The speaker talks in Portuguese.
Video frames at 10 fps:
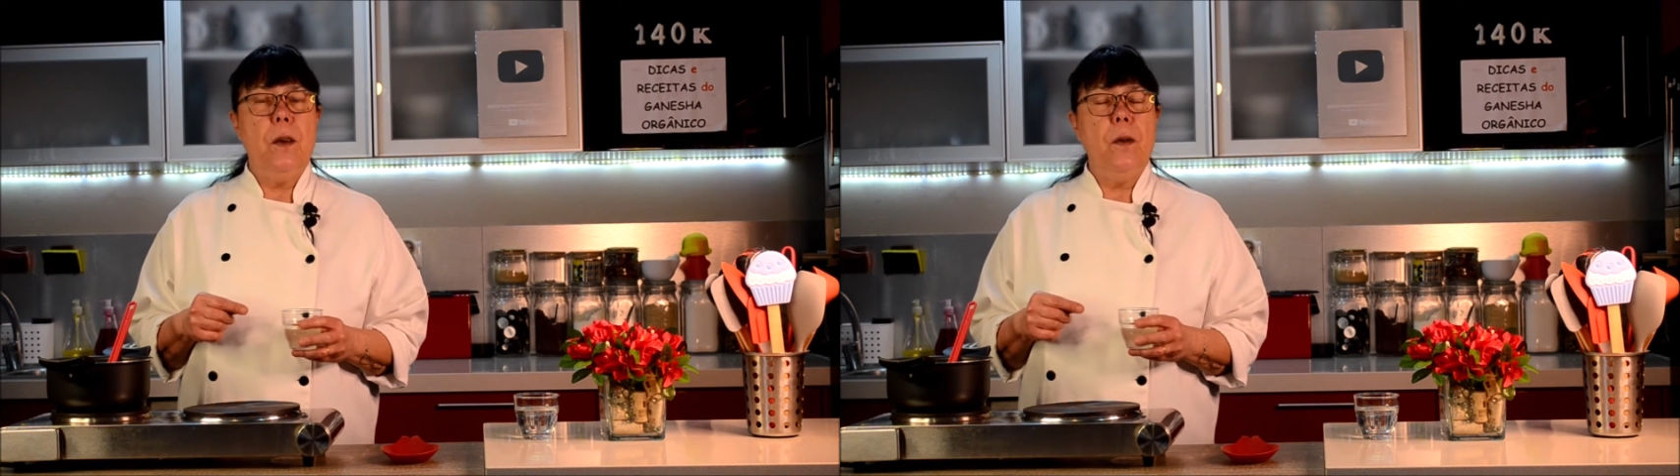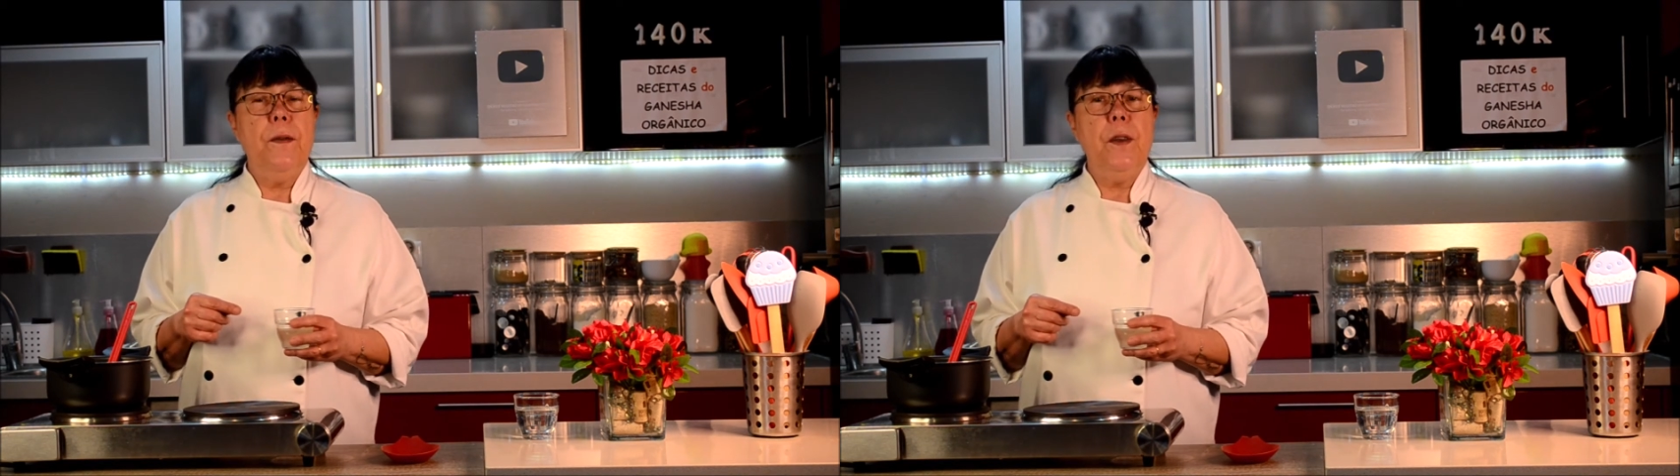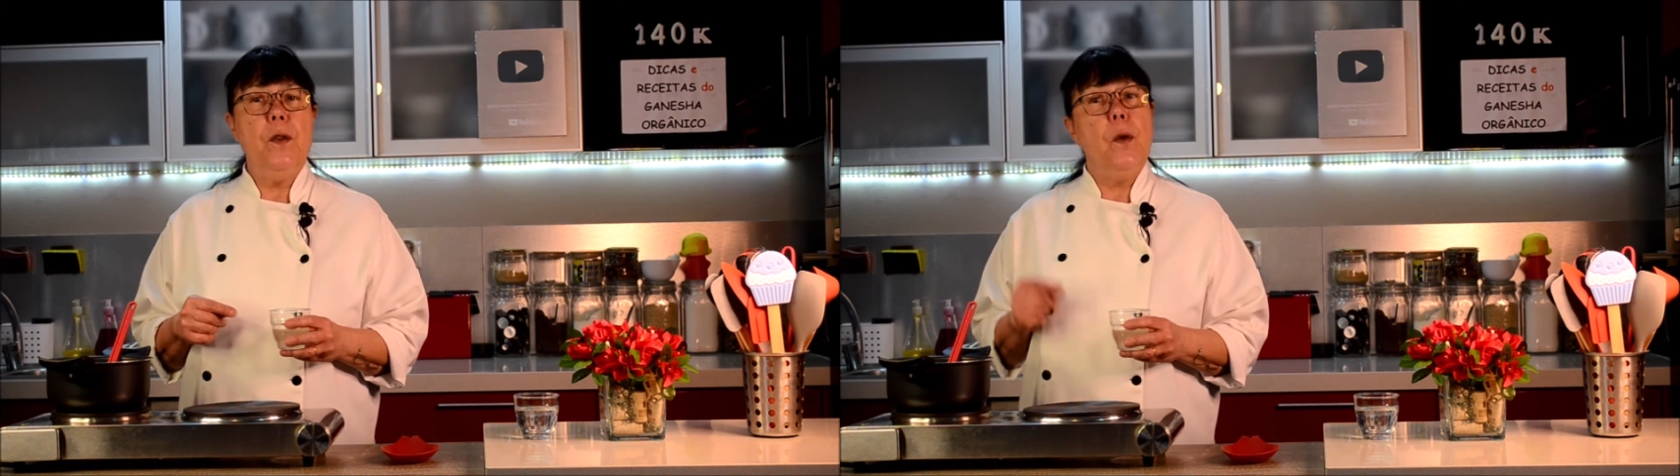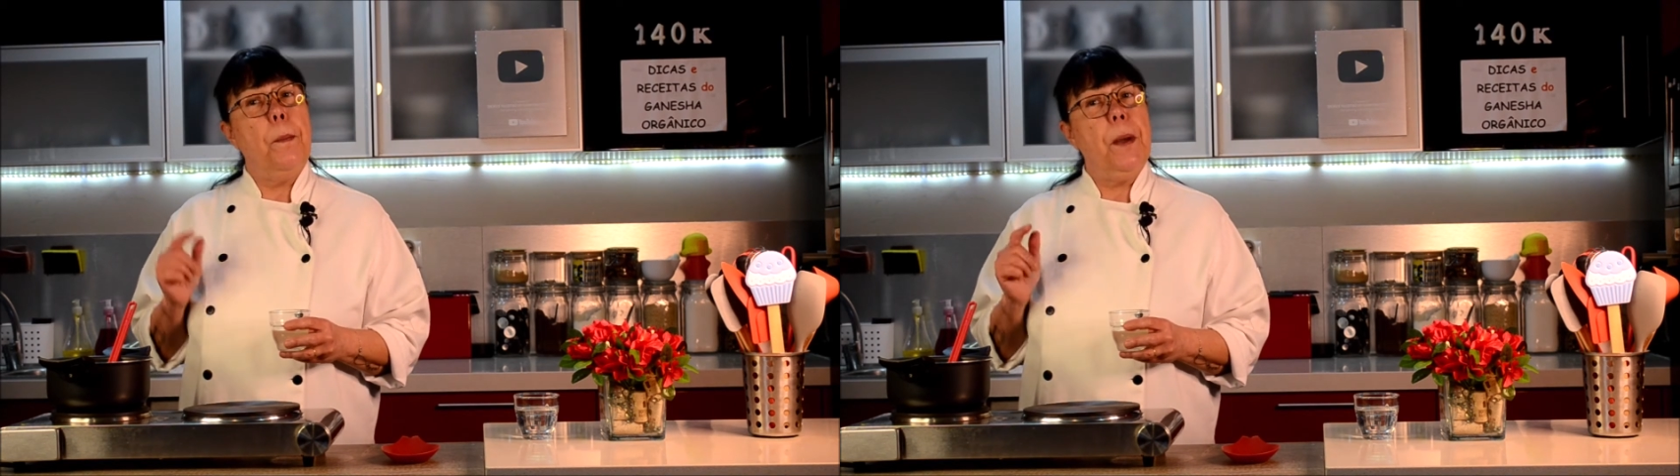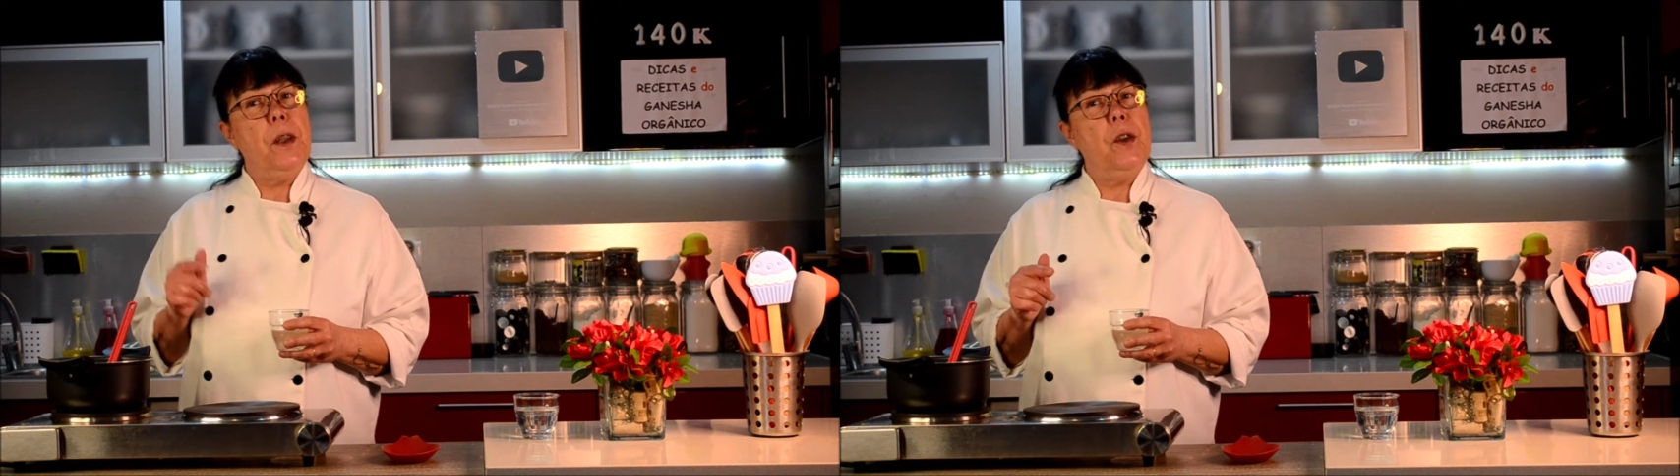no vídeo
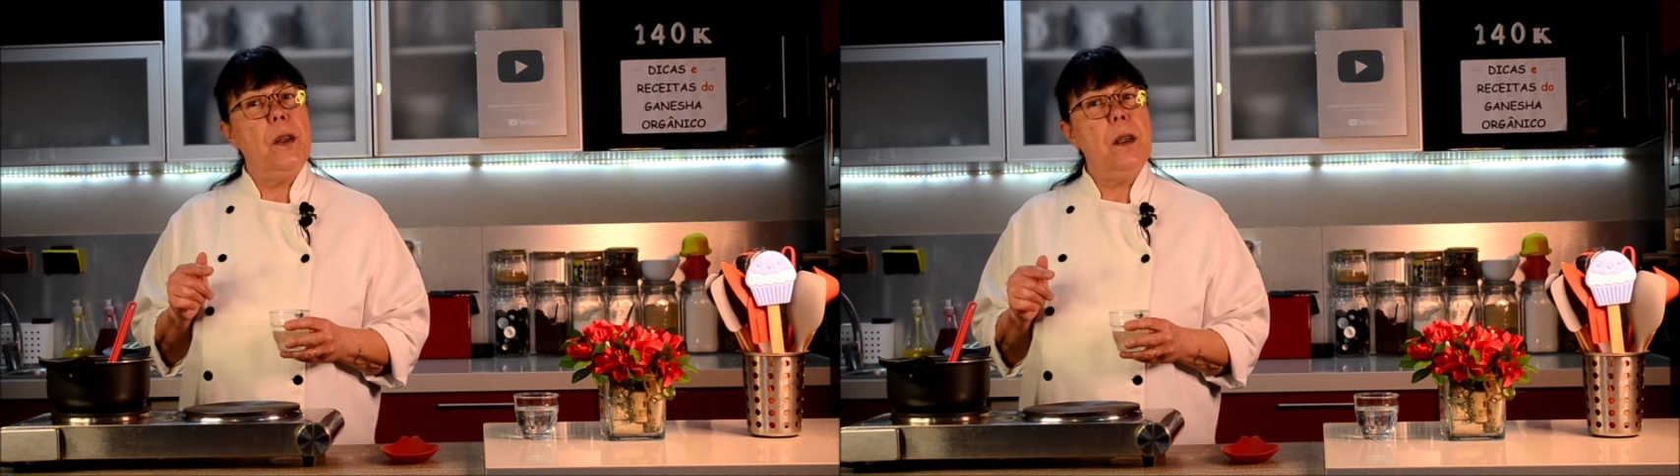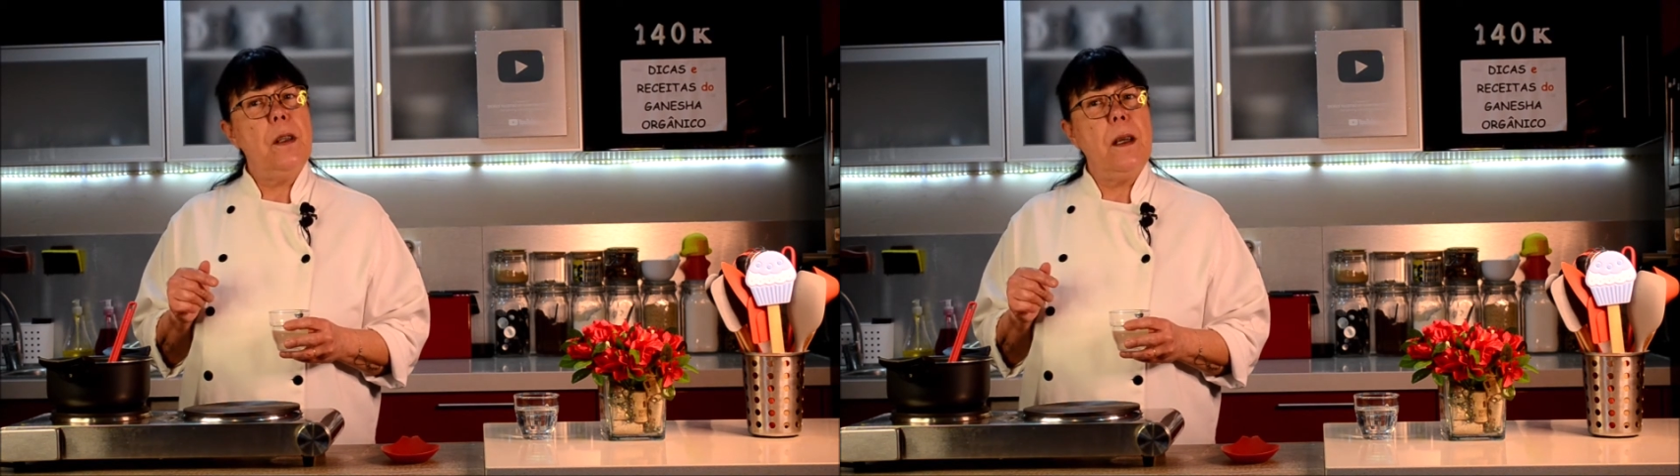Pectinas